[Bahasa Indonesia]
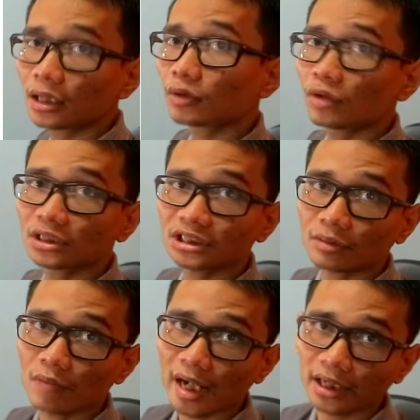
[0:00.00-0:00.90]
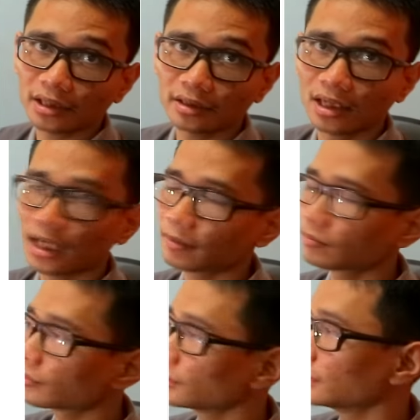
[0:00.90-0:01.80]
dengan kualitas yang baik
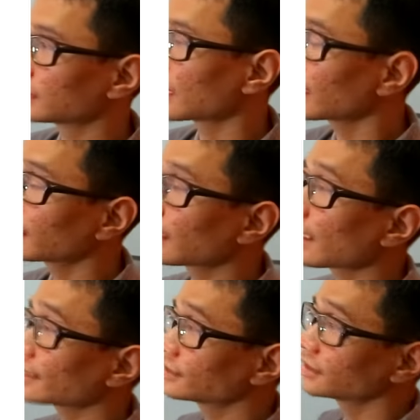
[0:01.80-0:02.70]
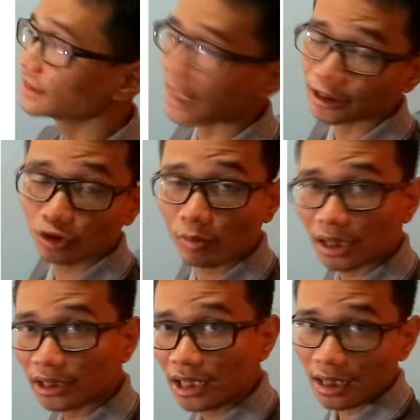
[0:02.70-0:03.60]
dengan dengan hasil di
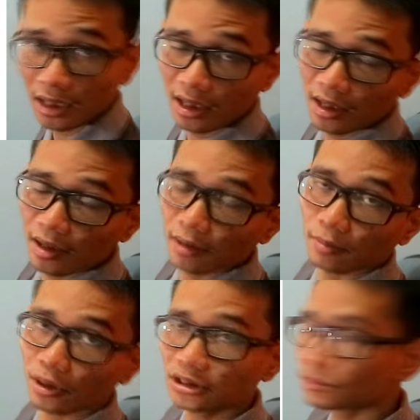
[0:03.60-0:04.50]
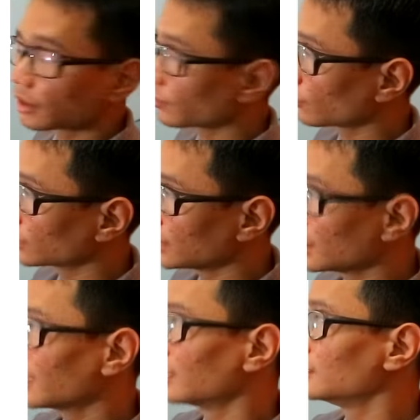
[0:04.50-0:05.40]
Exomark-nya poin
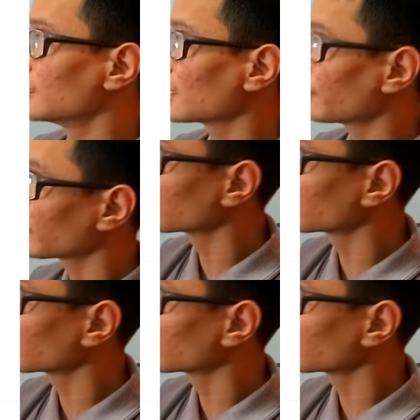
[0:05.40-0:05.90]
93 dan dia hampir